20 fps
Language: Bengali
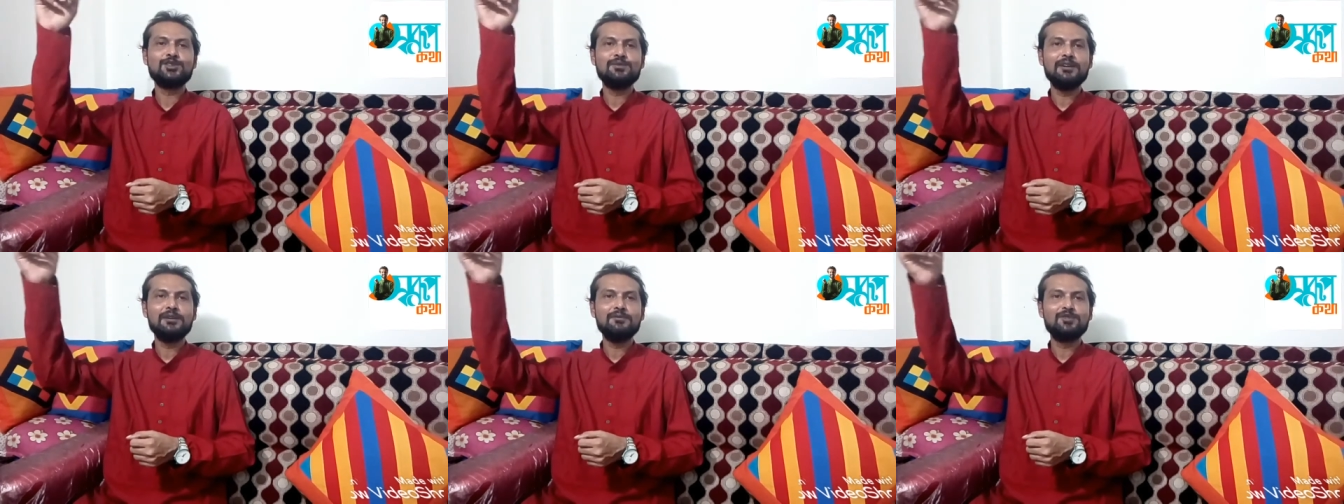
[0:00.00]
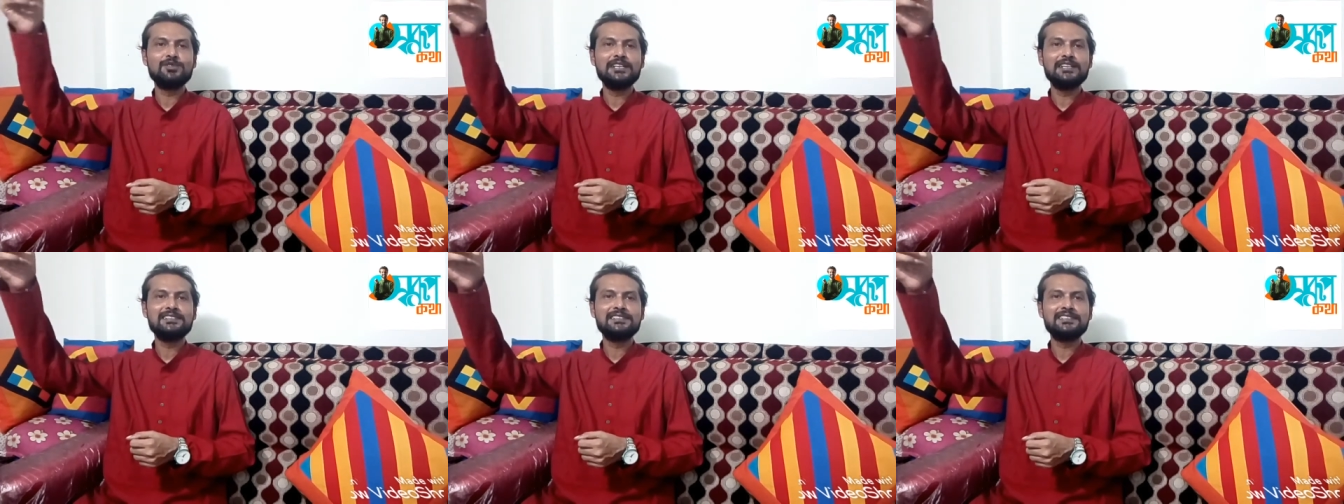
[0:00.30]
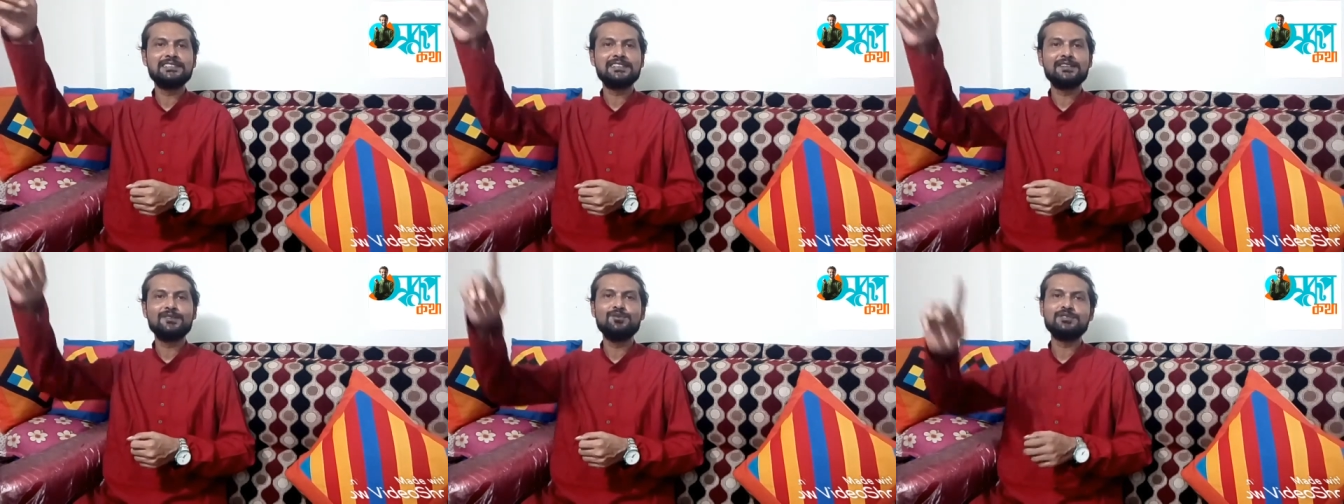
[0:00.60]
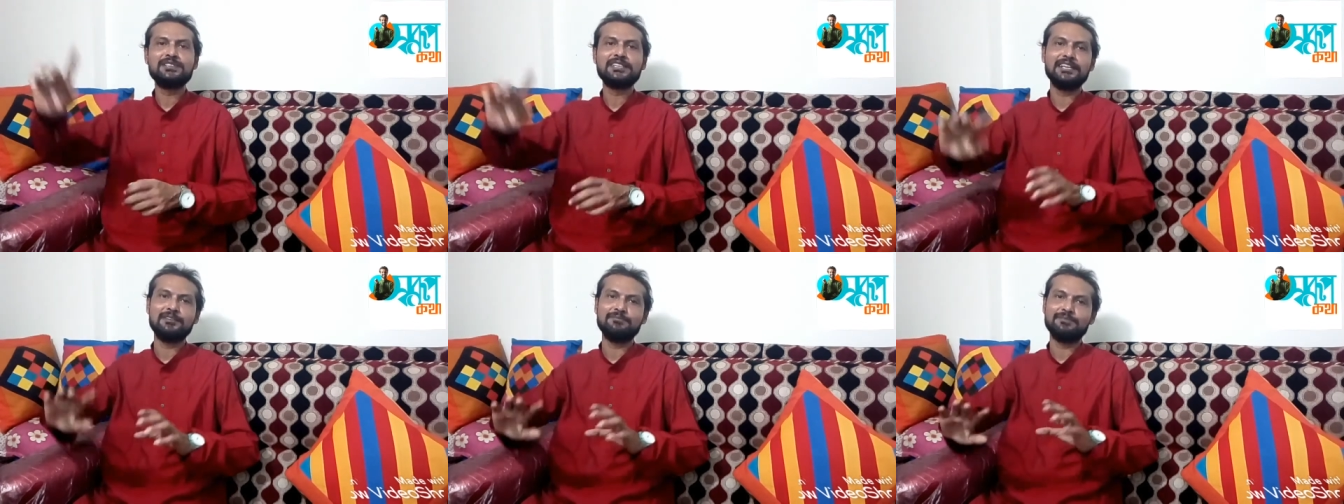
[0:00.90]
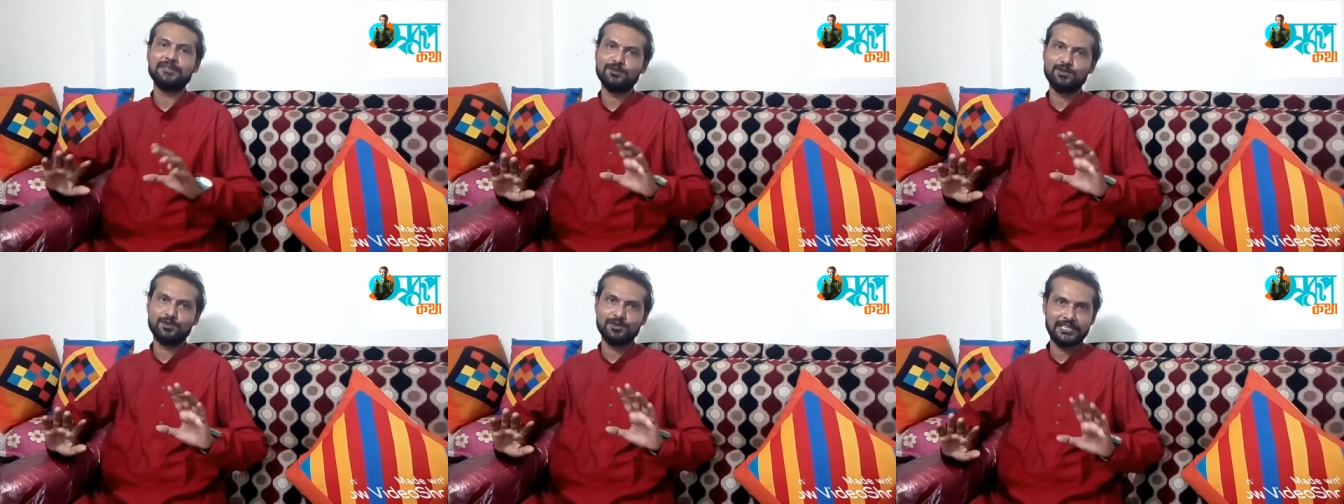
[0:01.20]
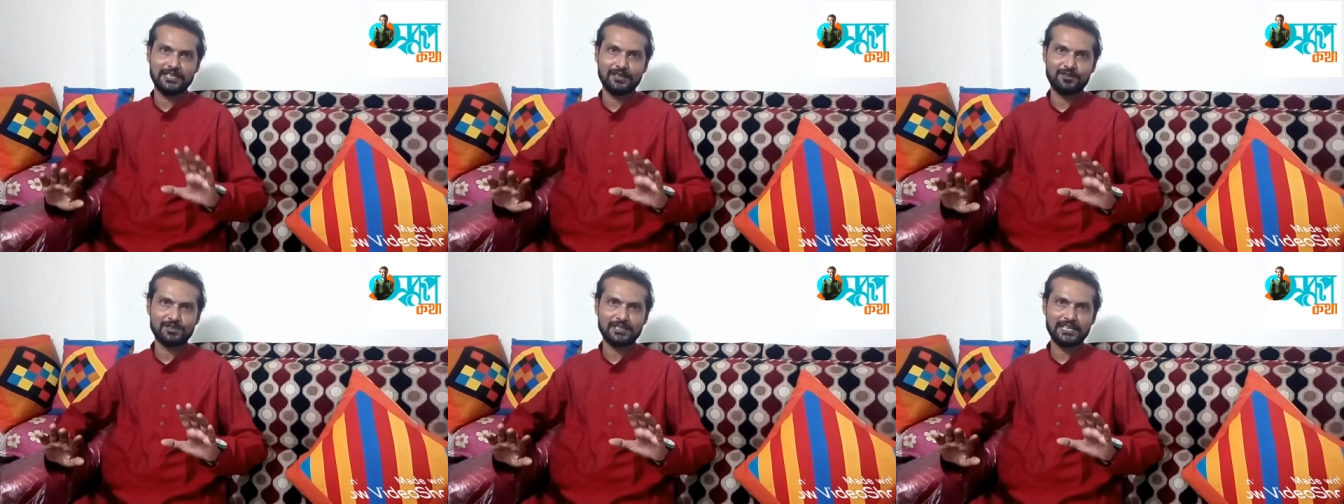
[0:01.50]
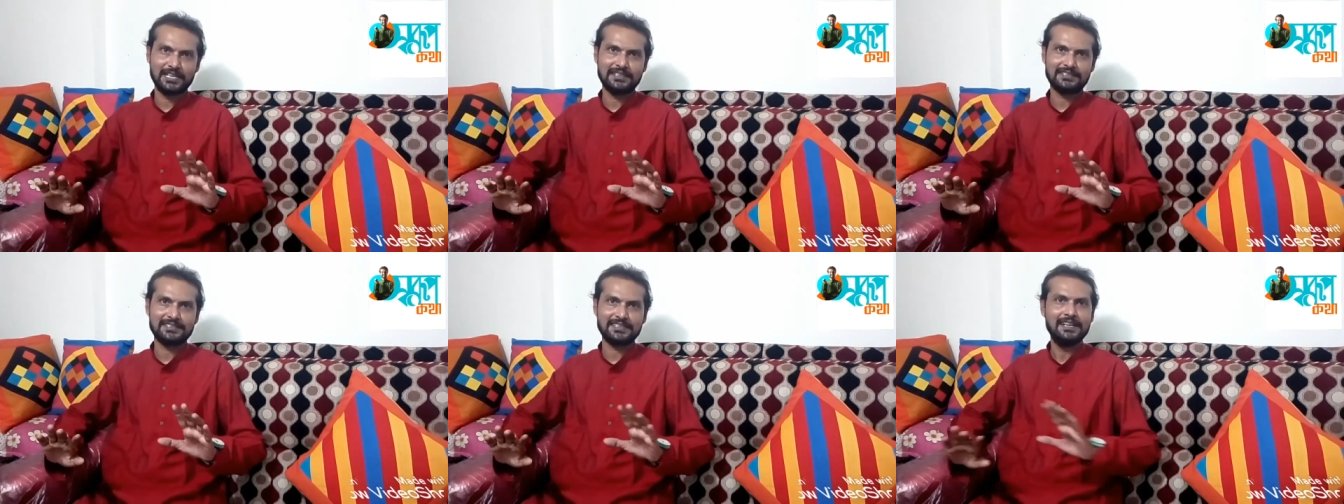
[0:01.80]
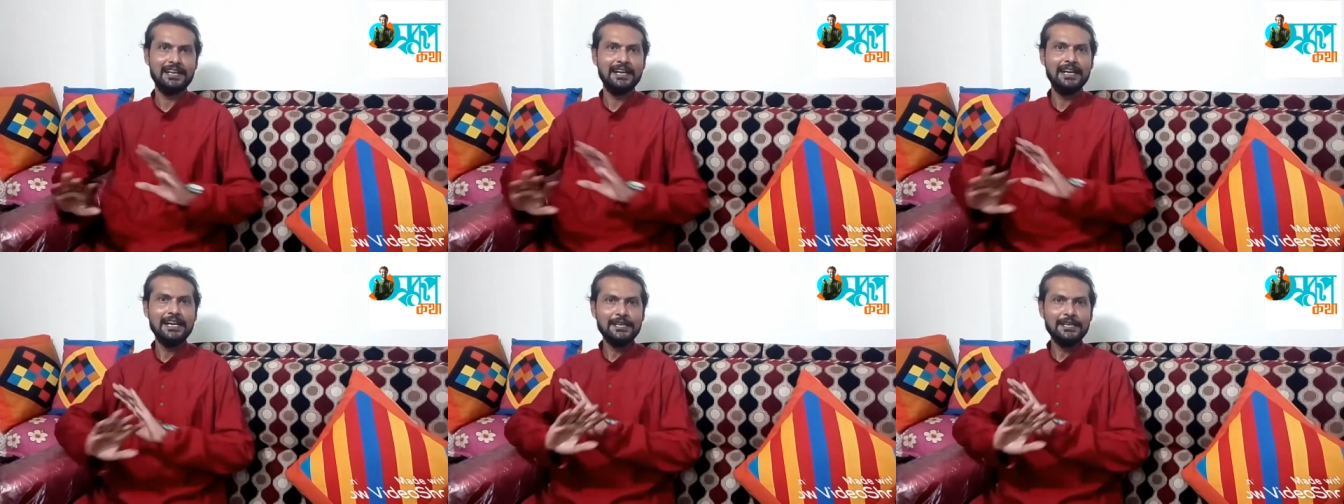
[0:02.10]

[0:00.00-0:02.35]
অথবা বোঝার চেষ্টা করছেন আপনার ঘুড়িটা কোথায় আছে